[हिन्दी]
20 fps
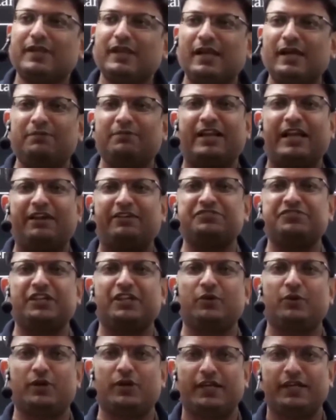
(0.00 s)
अब लाइफ
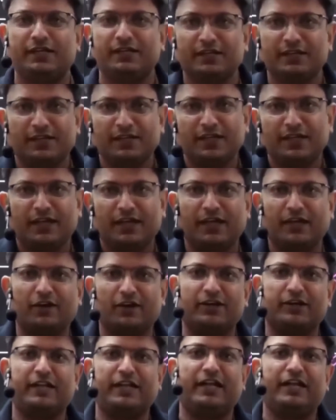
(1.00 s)
चिल हो गई आई
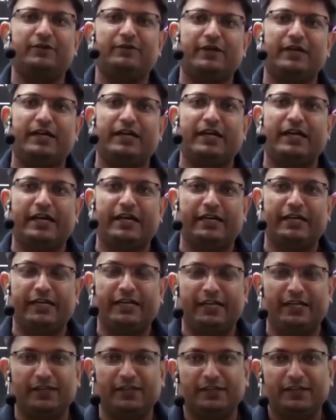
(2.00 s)
गॉट रैंक वन एट आई आई
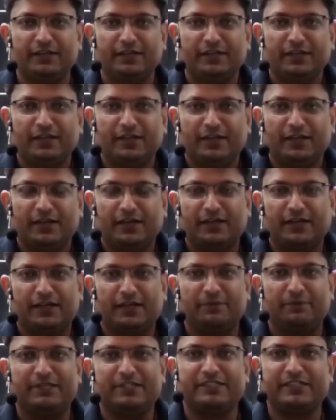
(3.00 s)
टी
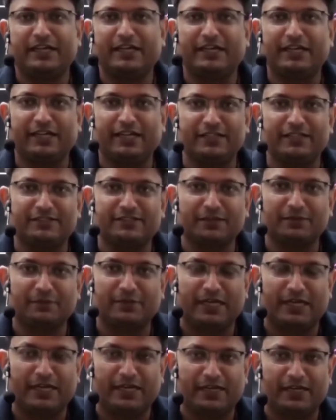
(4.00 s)
एम एस सी एंट्रेंस इन
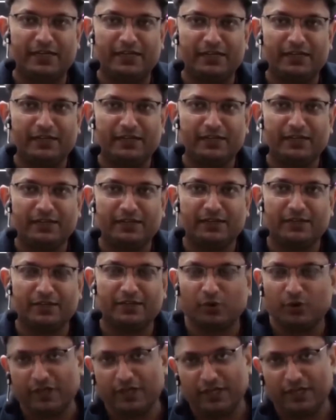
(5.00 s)
माई
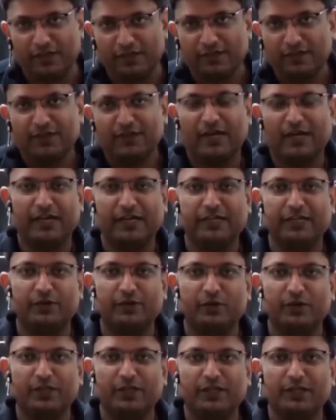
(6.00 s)
रुड़की आई आई टी
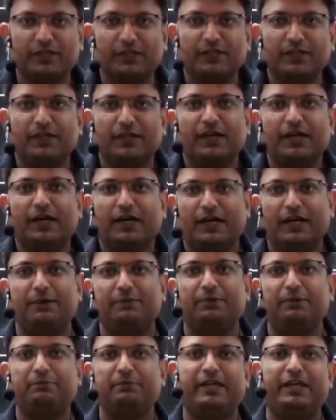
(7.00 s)
रुड़की
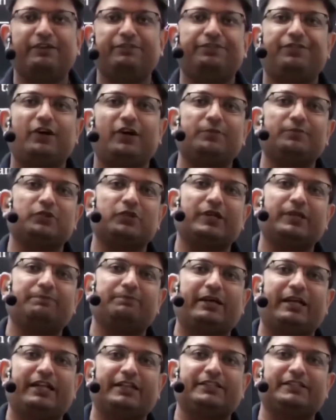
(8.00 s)
अब मैंने फॉर्म तो
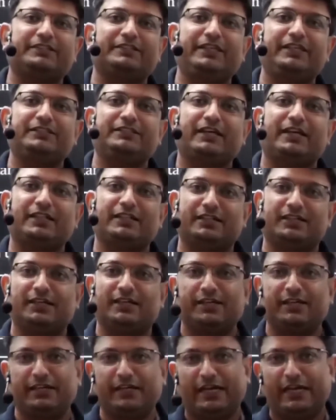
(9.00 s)
भरे थे तीन चार जगह
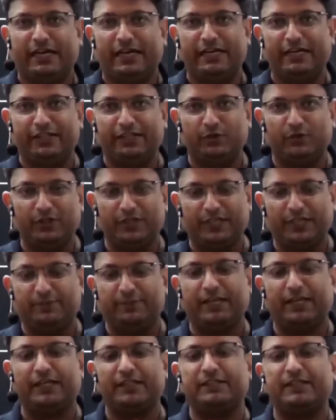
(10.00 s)
के आई आई टी रुड़की
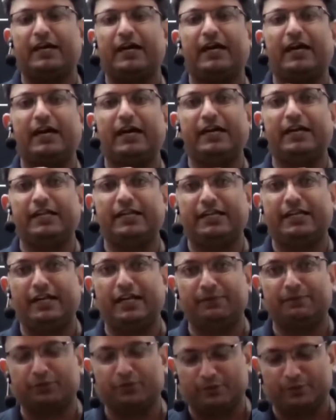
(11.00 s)
भरा था आई आई टी
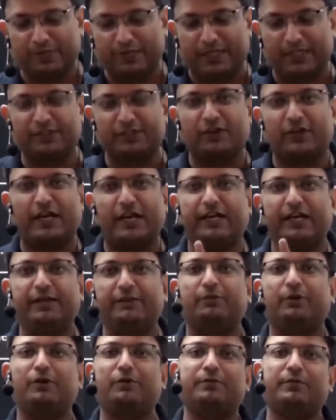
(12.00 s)
कानपुर भरा था और आई आई टी
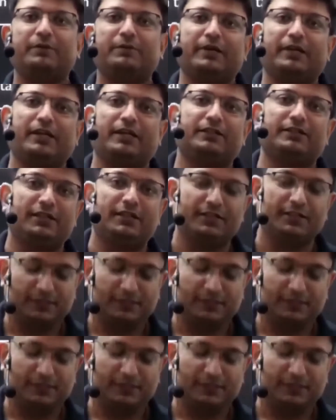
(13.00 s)
बॉम्बे भरा था